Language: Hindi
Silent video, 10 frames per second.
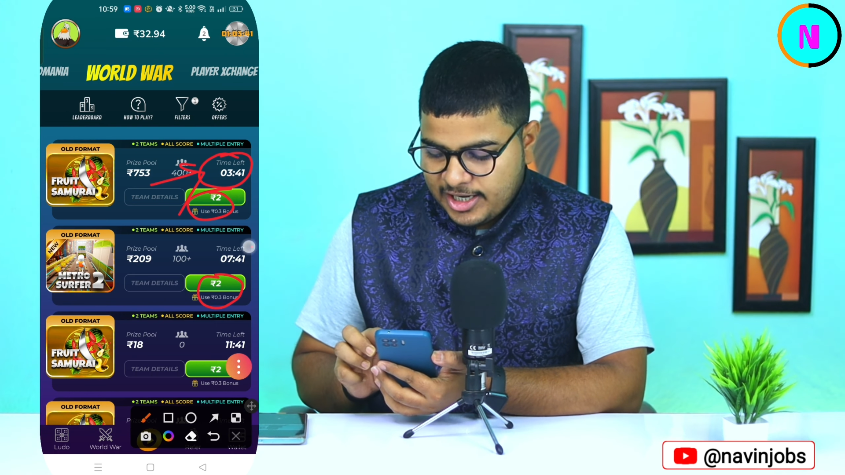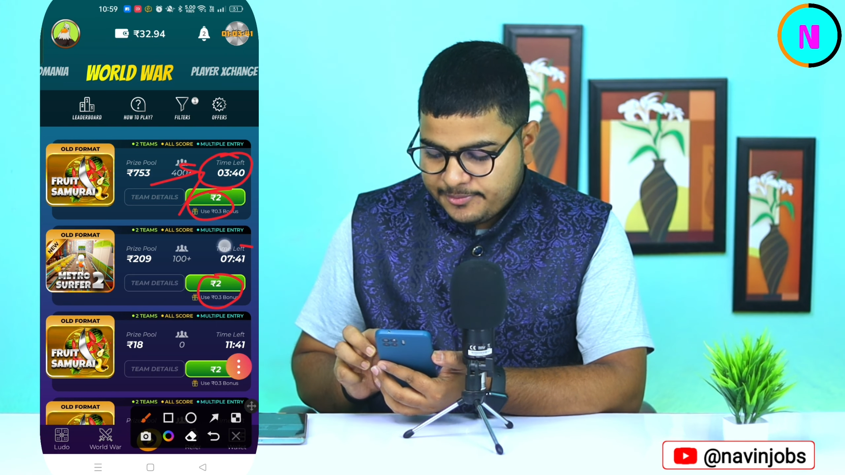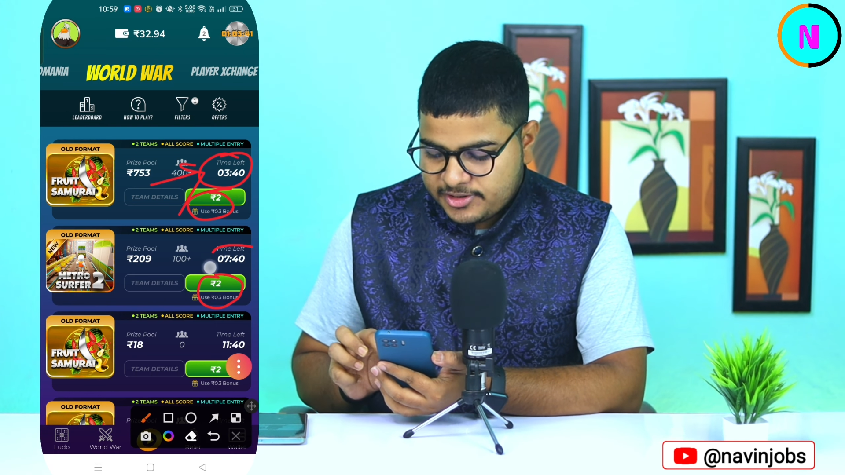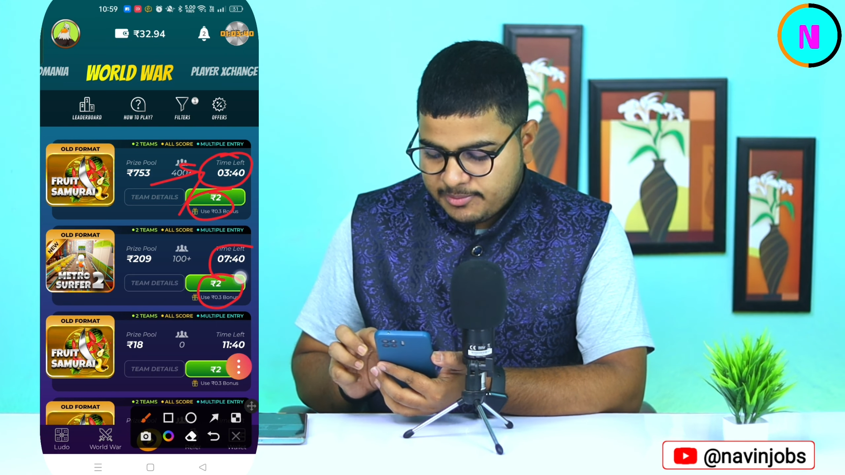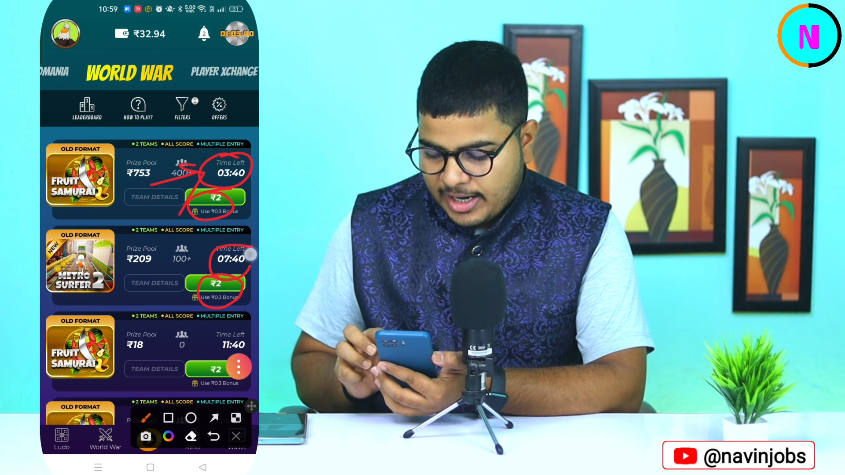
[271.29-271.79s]

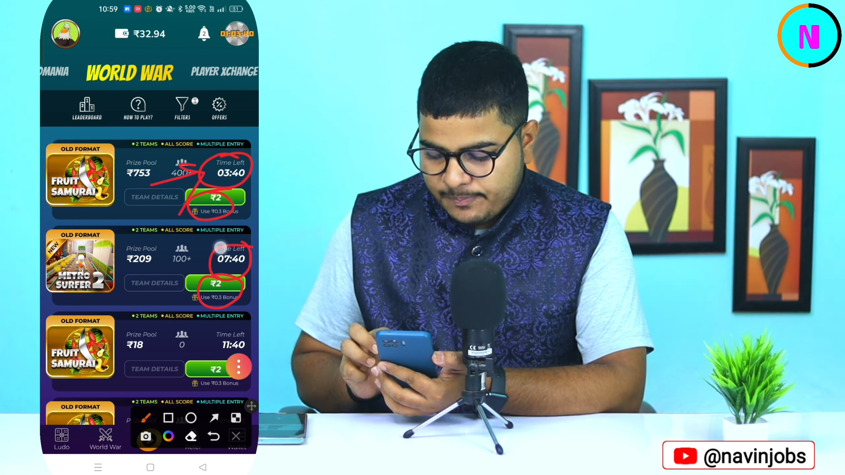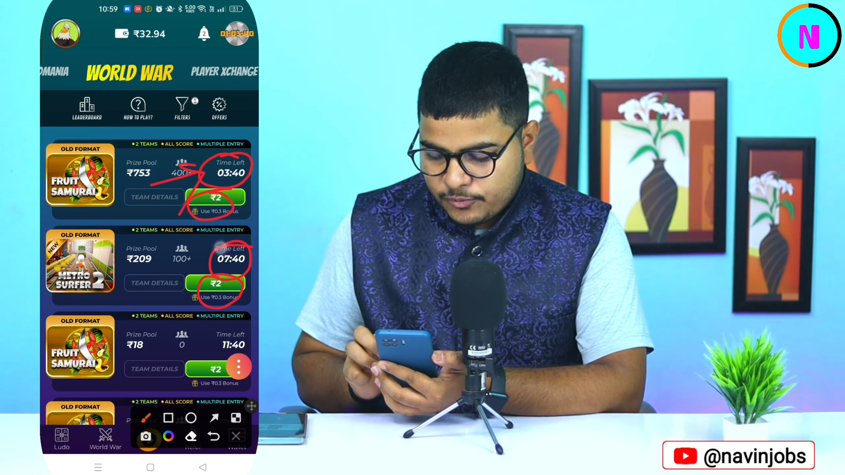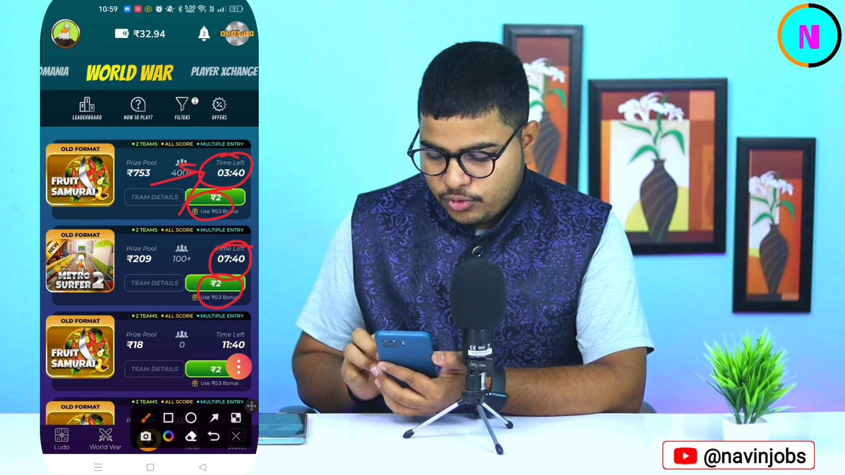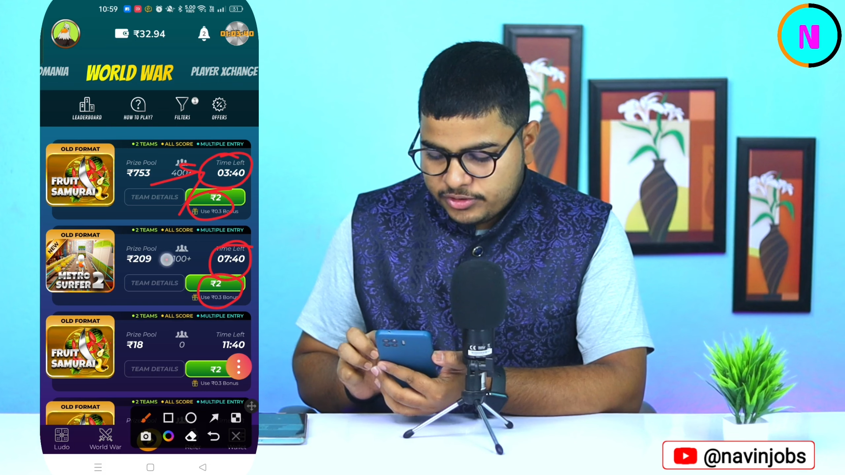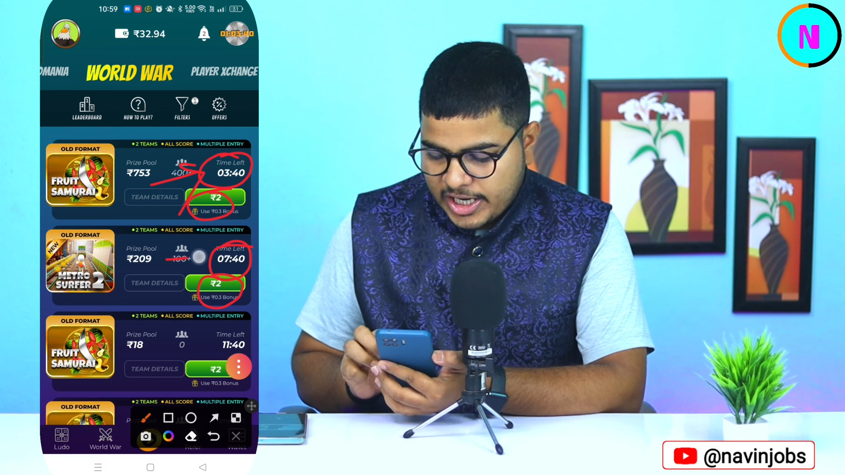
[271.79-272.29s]
गेम
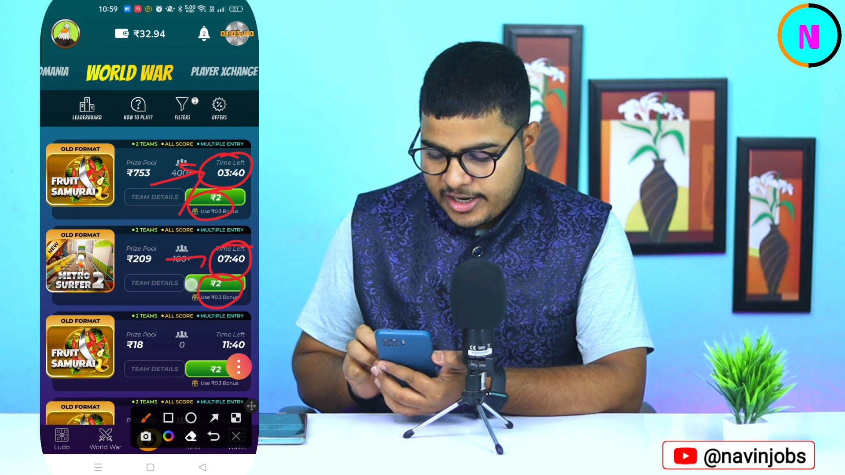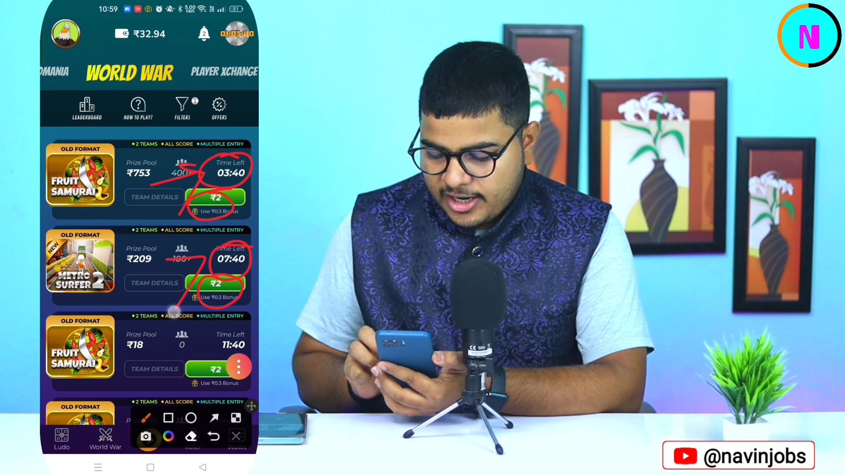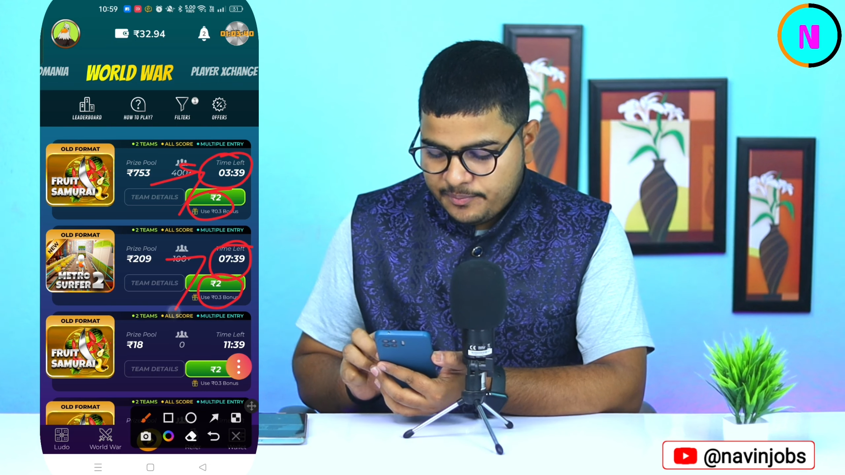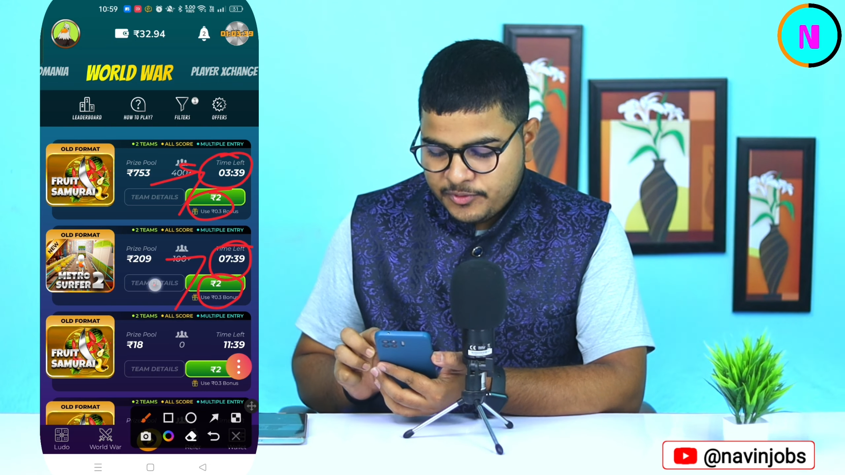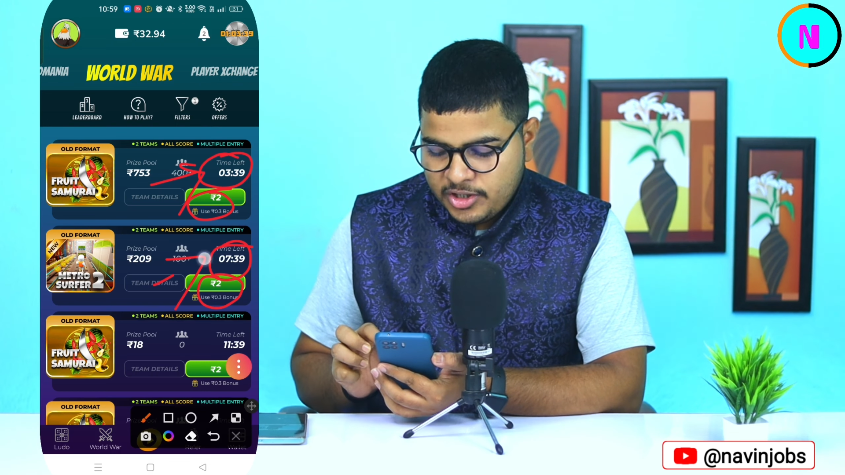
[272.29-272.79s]
समाप्त हो जाएगा